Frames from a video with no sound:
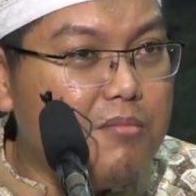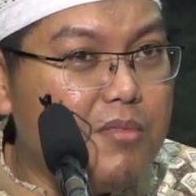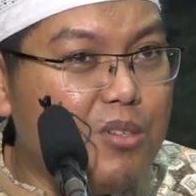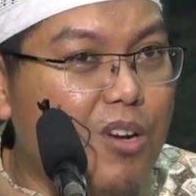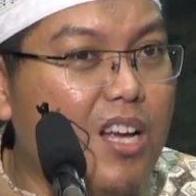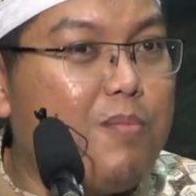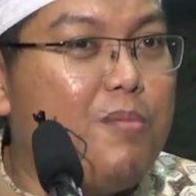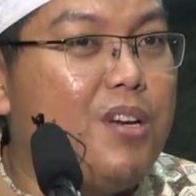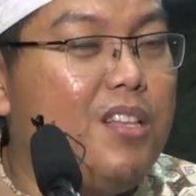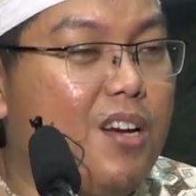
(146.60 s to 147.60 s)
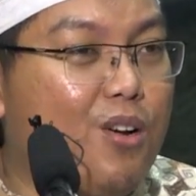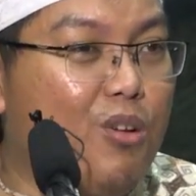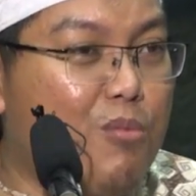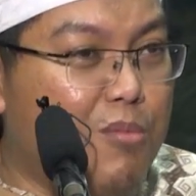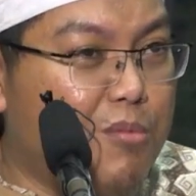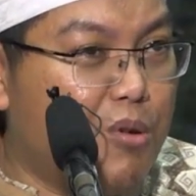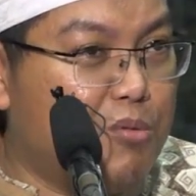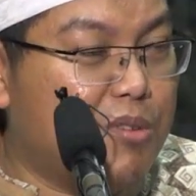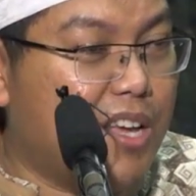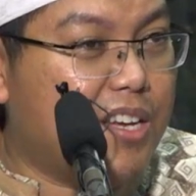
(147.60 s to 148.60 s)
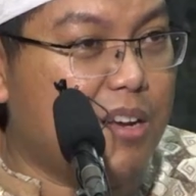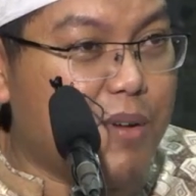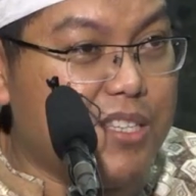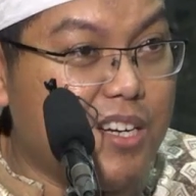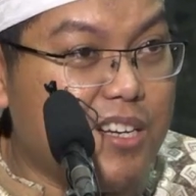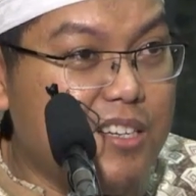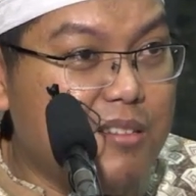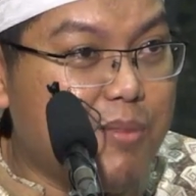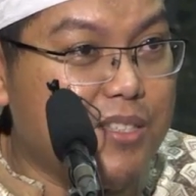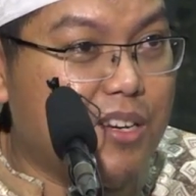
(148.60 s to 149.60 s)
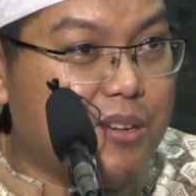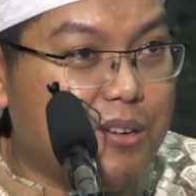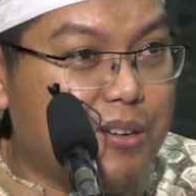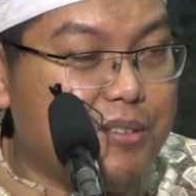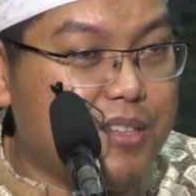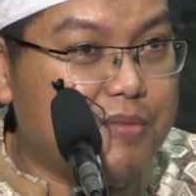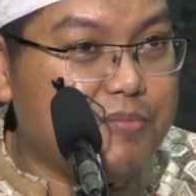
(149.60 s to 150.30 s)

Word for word: menolak pemerintah kalau mau menaikkan pajak pajak rokok.